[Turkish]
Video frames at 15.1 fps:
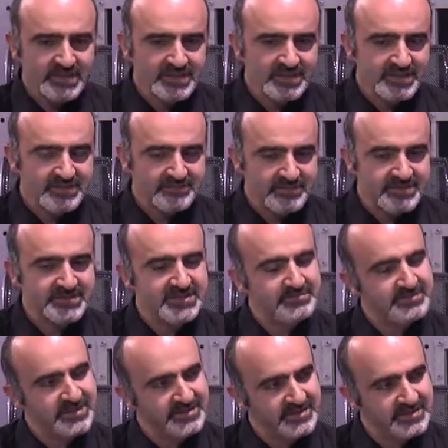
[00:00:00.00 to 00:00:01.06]
e, maddi
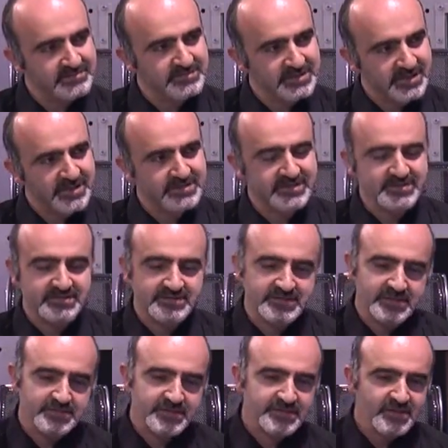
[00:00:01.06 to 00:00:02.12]
imkanlarım rahatladığım
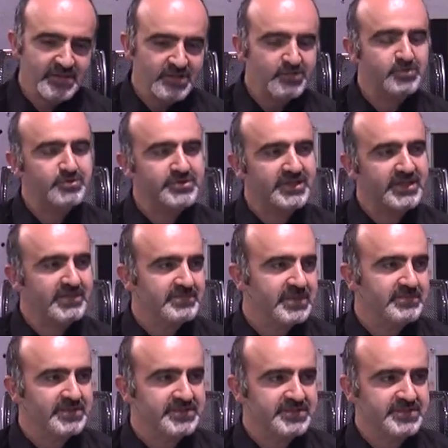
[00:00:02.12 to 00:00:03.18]
zaman kursa almaya
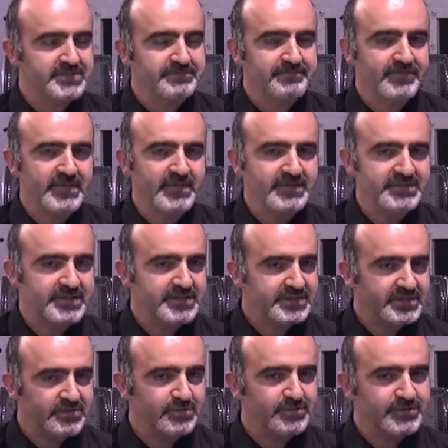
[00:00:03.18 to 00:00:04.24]
başladım.
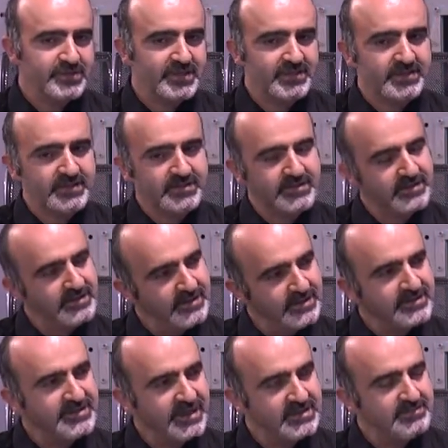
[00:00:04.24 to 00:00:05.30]
Çeşitli kurslarla
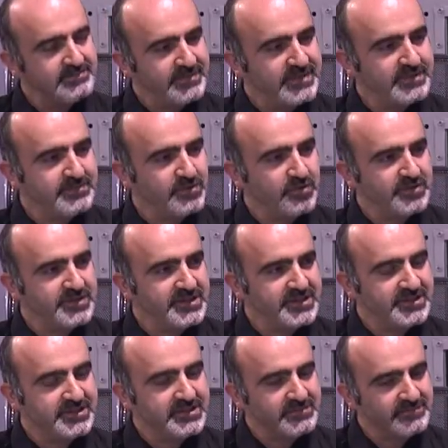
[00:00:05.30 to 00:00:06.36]
kendimi belli bir noktaya
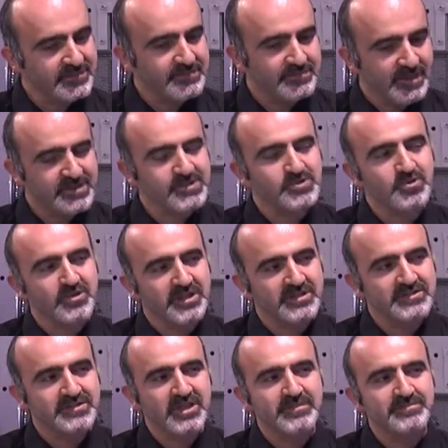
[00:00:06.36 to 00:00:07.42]
getirdim ve bazı
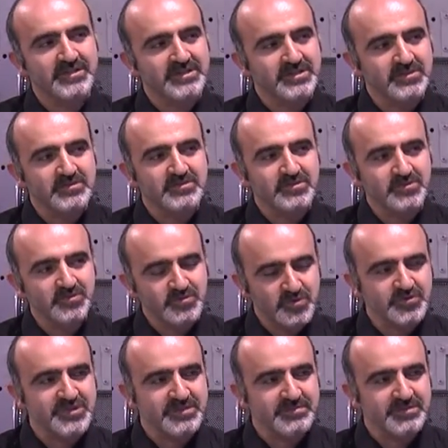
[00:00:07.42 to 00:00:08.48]
soruların cevaplarını
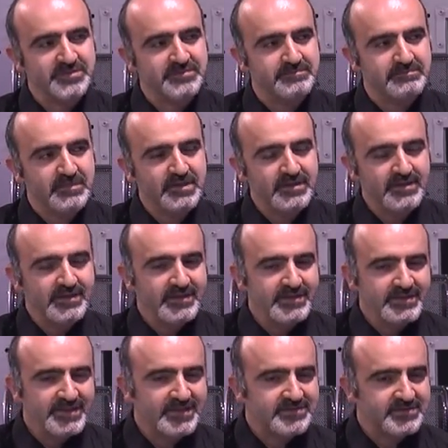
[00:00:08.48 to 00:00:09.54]
çözebildim.
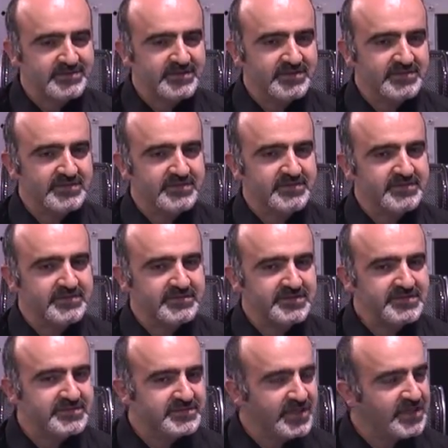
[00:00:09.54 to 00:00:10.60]
Yani e,
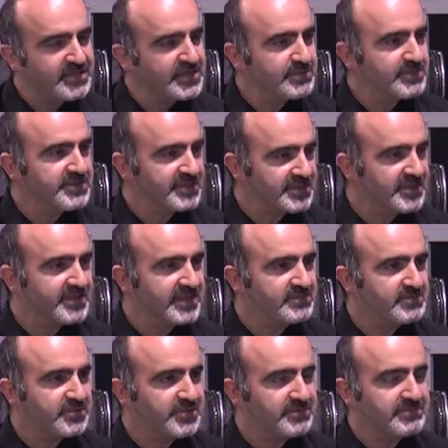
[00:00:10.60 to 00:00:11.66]
nedir? Daha çabuk
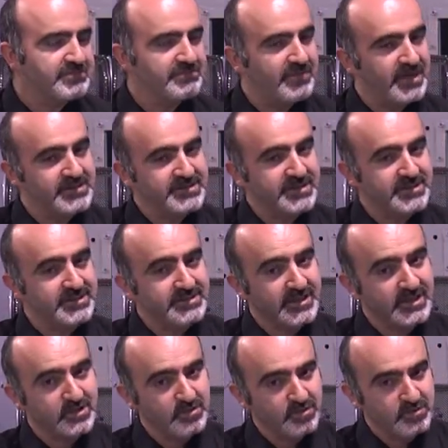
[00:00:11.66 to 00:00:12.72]
sinirlenmiyorum. Bazı şeylere
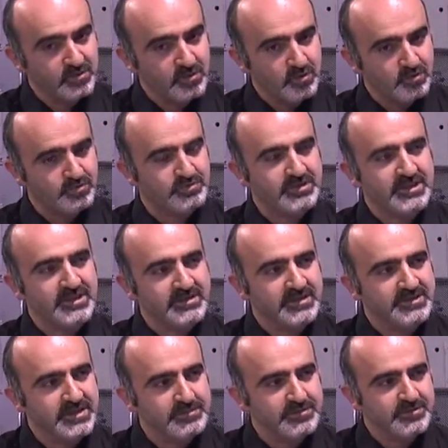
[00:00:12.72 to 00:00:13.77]
daha olgunca
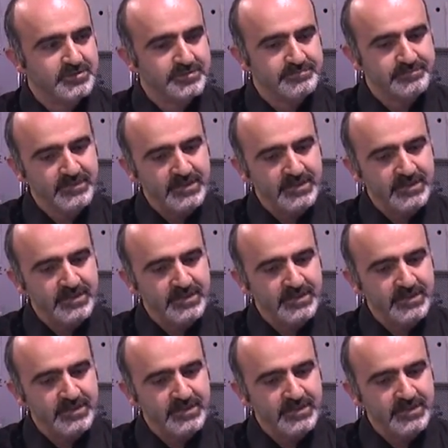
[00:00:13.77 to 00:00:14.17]
yaklaşabiliyorum.